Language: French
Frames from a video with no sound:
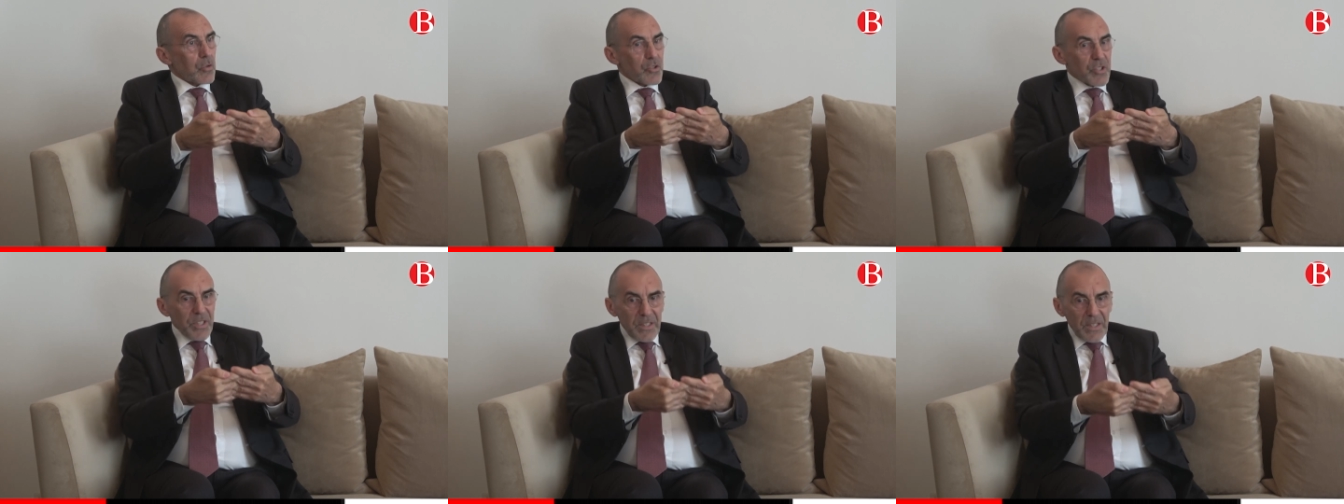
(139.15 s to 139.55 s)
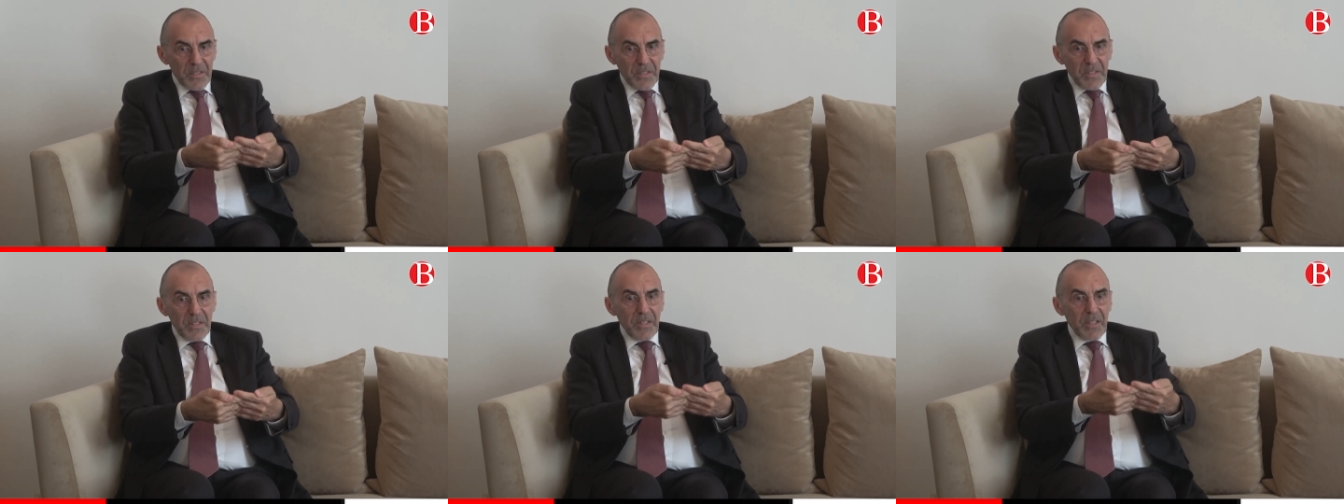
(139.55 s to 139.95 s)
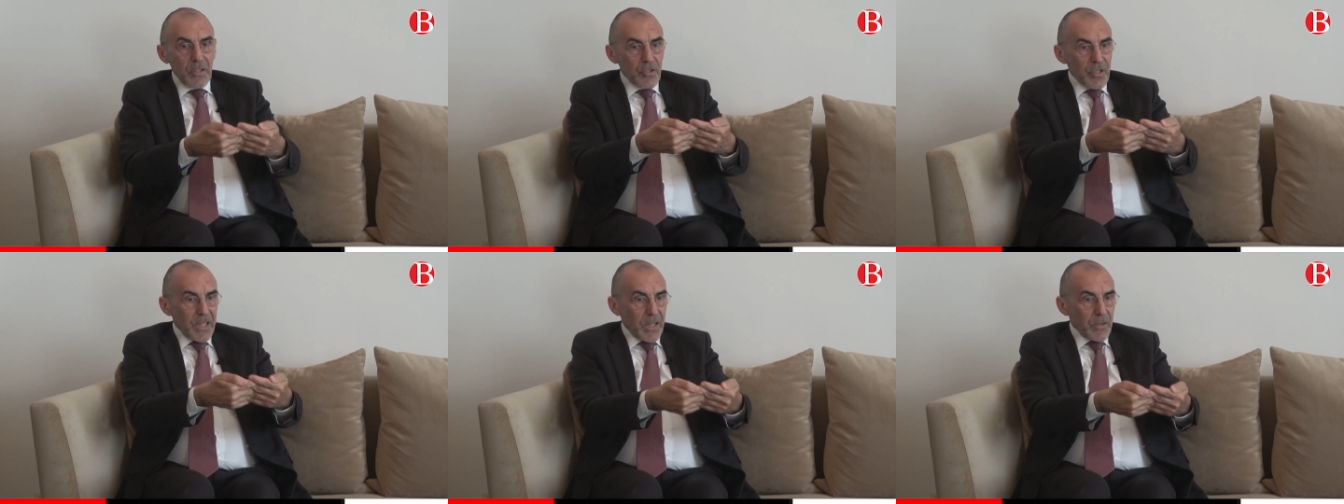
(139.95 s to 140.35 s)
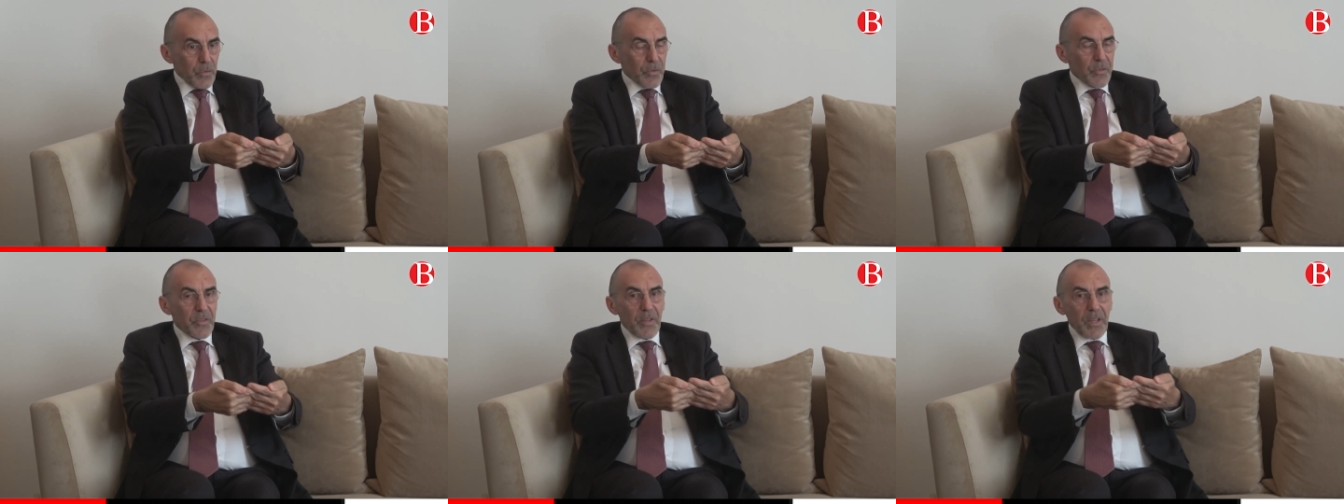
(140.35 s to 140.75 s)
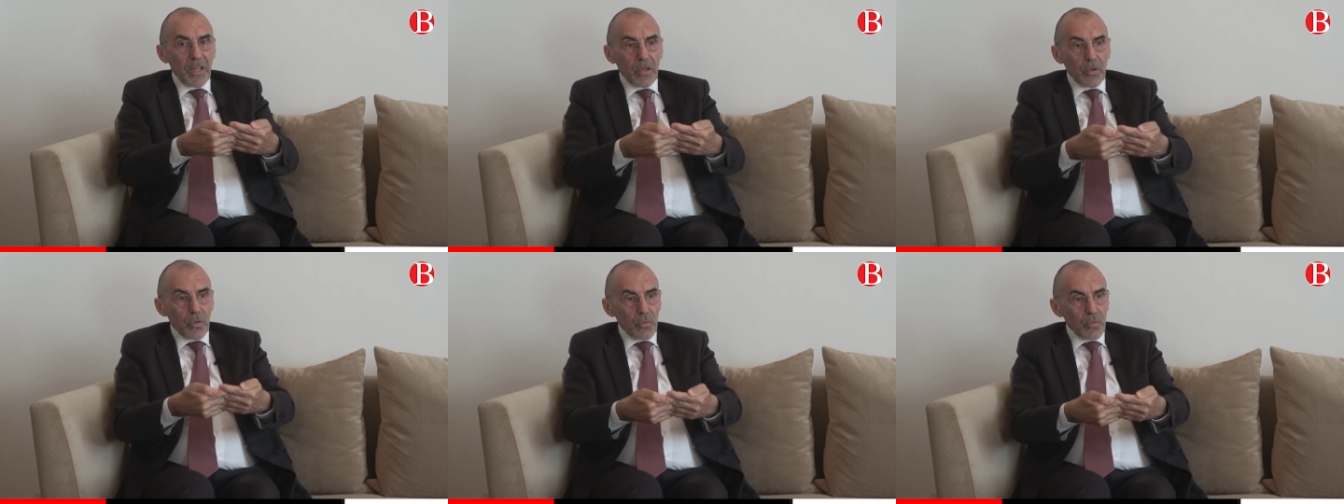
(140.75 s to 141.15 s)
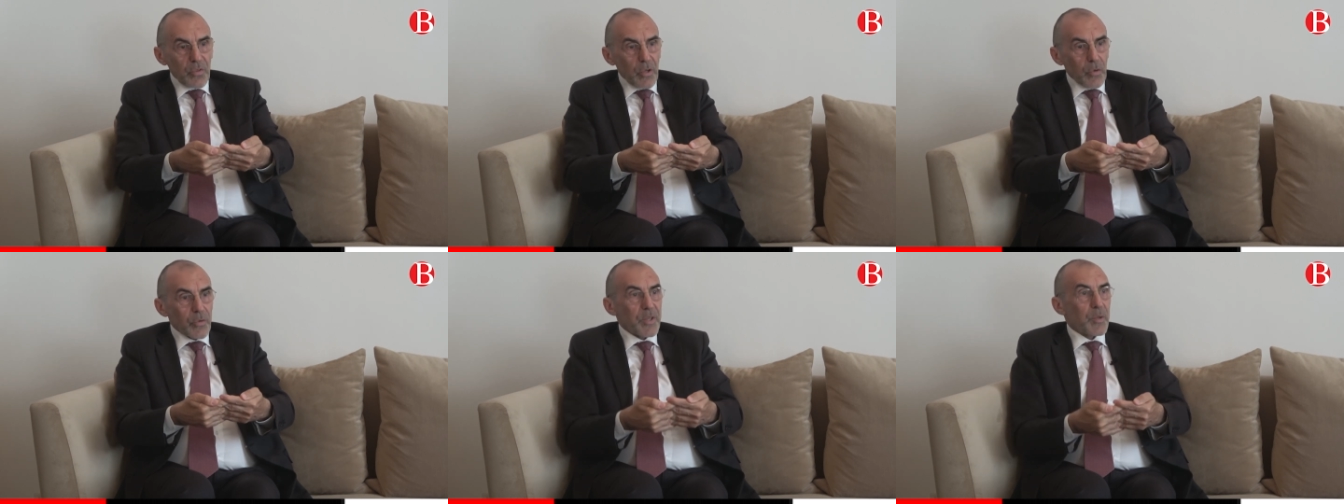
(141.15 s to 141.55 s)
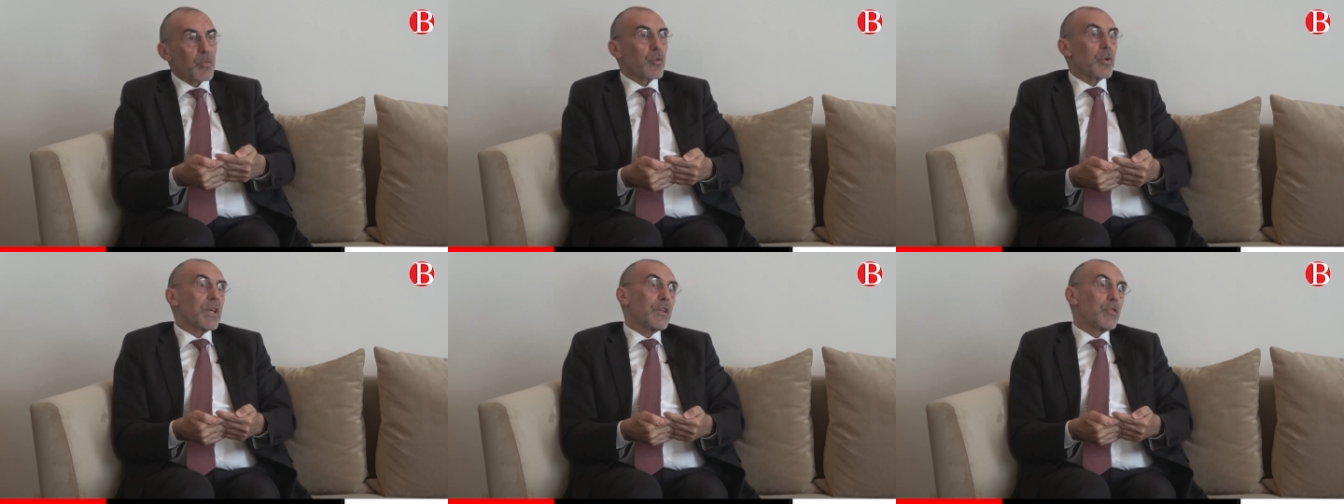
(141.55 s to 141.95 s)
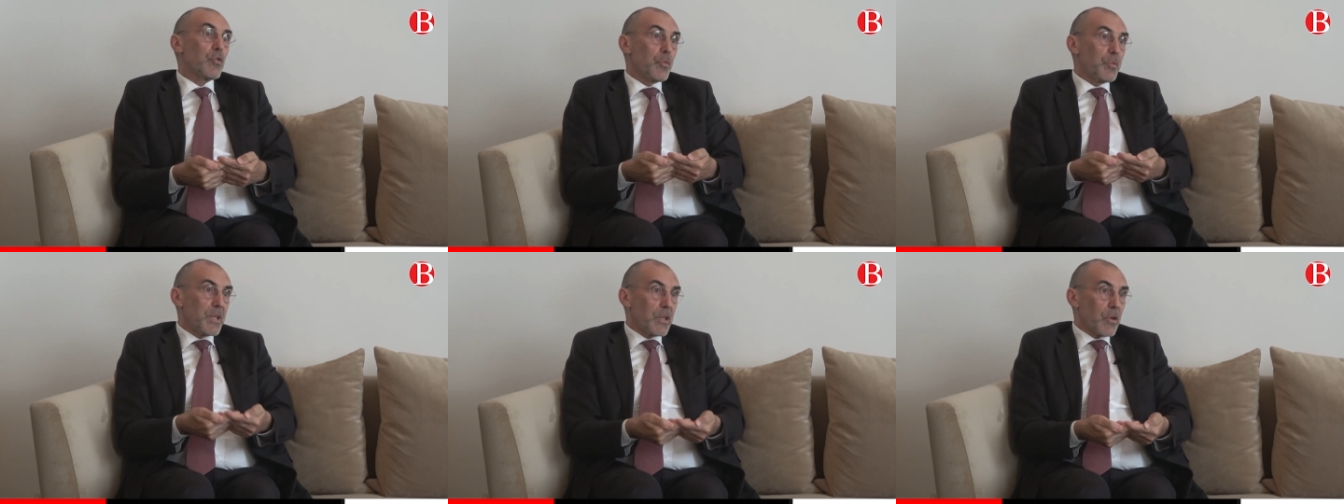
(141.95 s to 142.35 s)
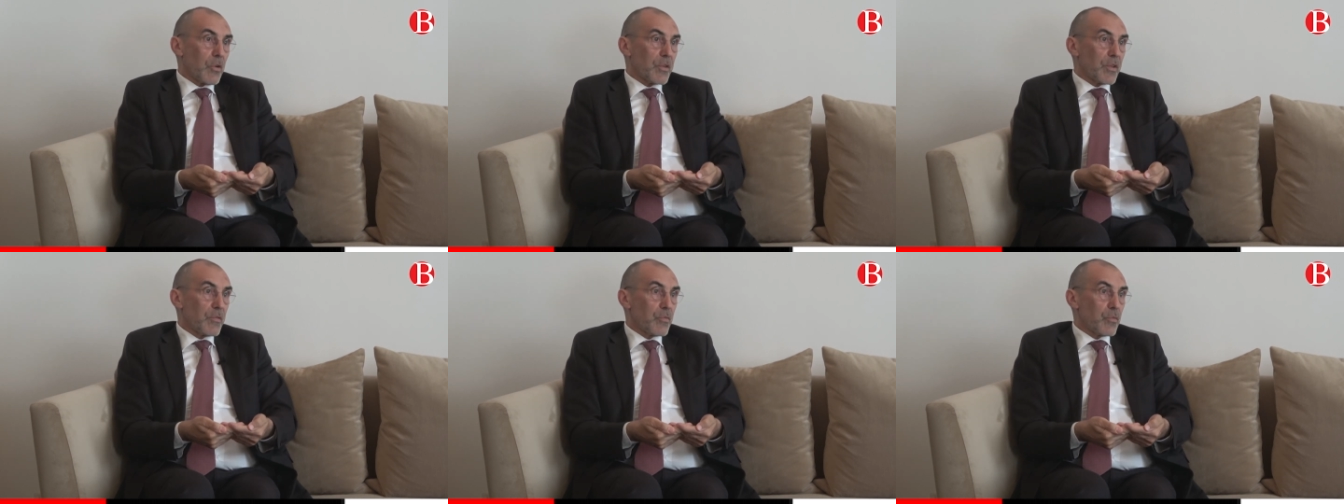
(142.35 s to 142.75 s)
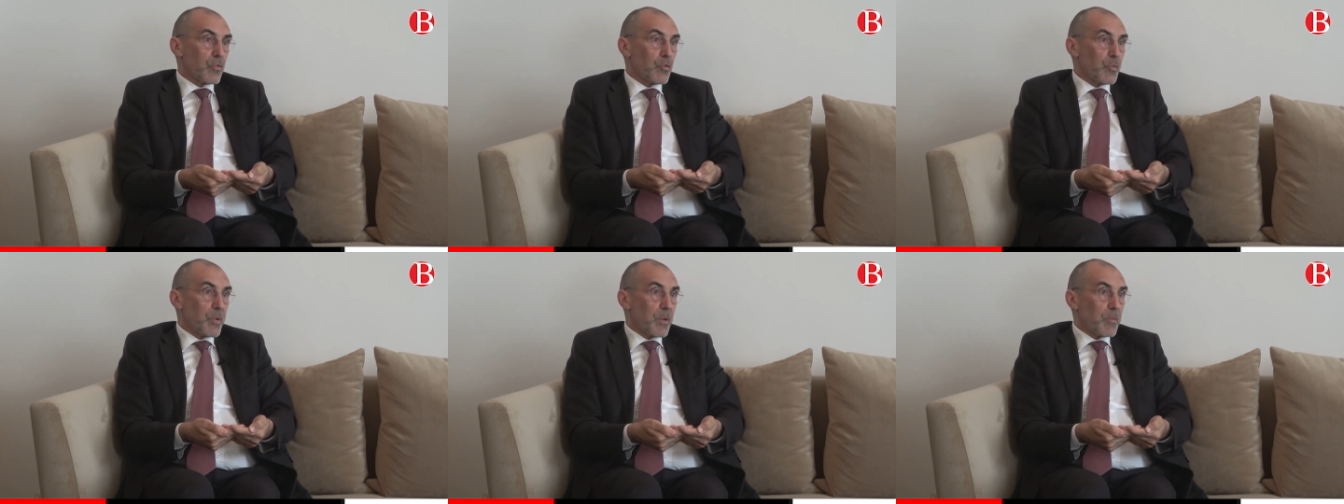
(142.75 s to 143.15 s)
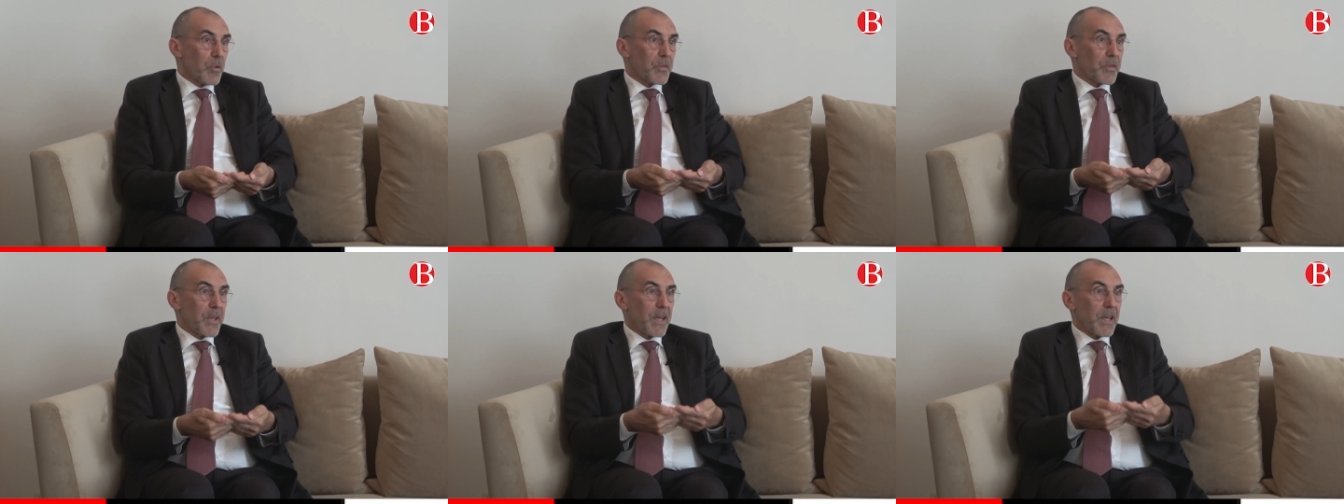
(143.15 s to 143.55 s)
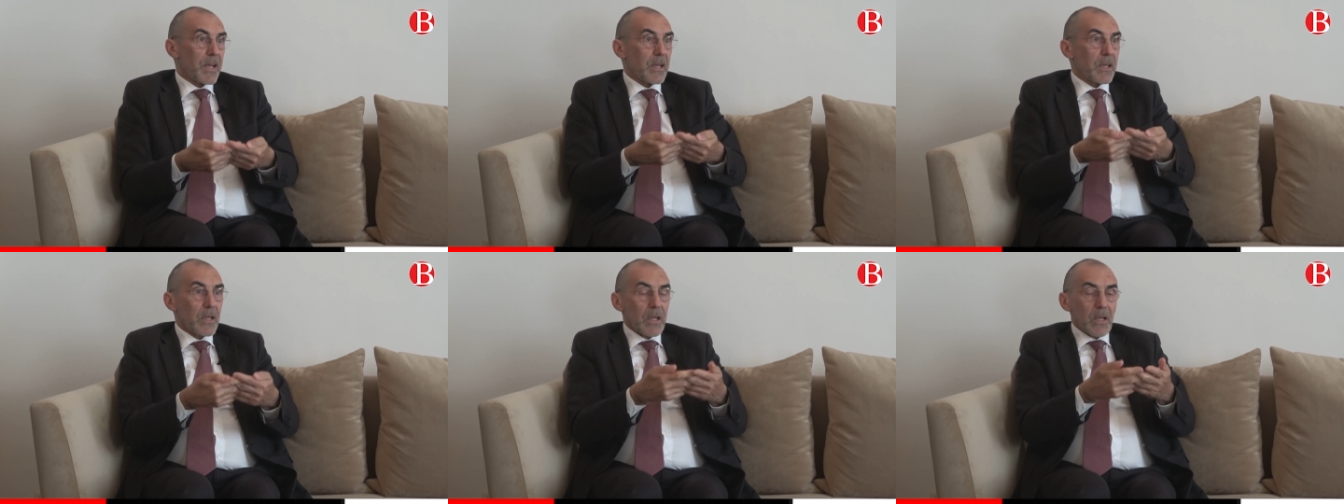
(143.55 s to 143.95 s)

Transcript: j'ai décidé, je l'ai annoncé, que nous allons débloquer 2000 rendez-vous supplémentaires